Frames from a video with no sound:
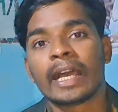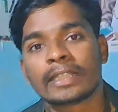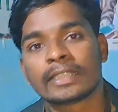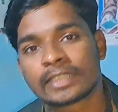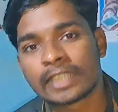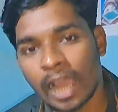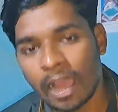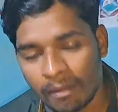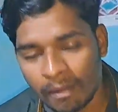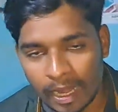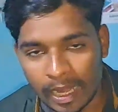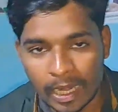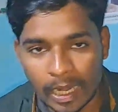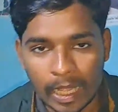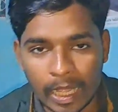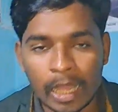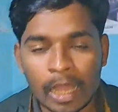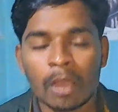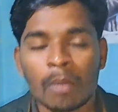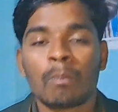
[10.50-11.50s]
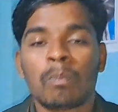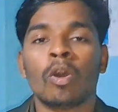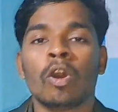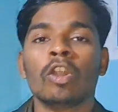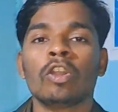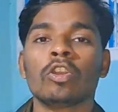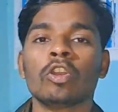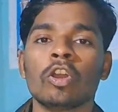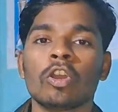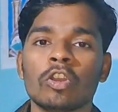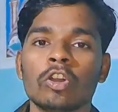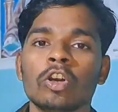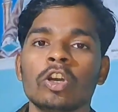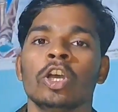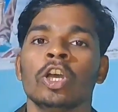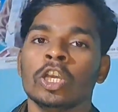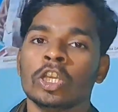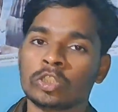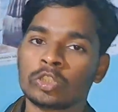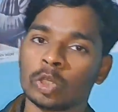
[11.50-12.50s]
कच्छा वाले फोटो को
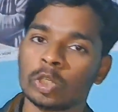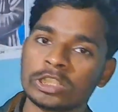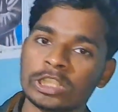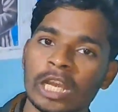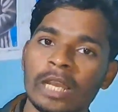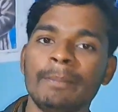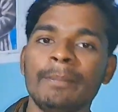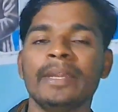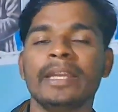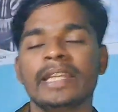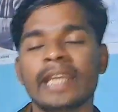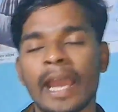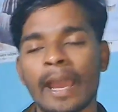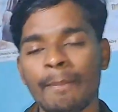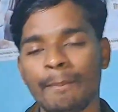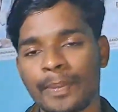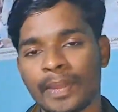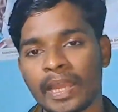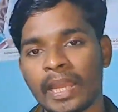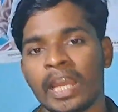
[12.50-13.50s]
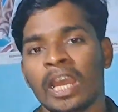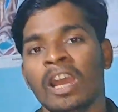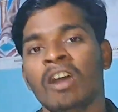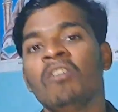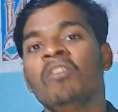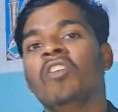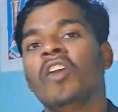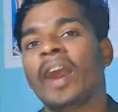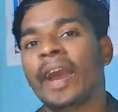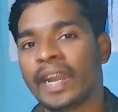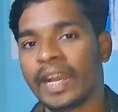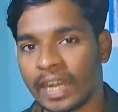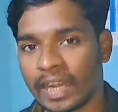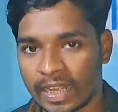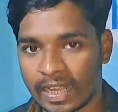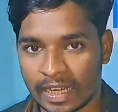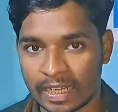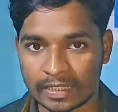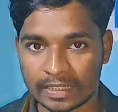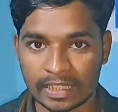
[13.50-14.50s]
सोशल मीडिया पे वायरल
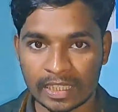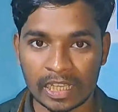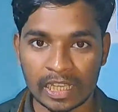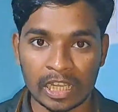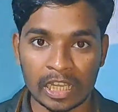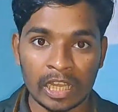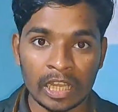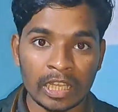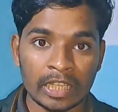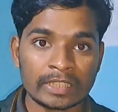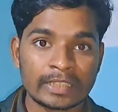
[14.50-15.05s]
करते हैं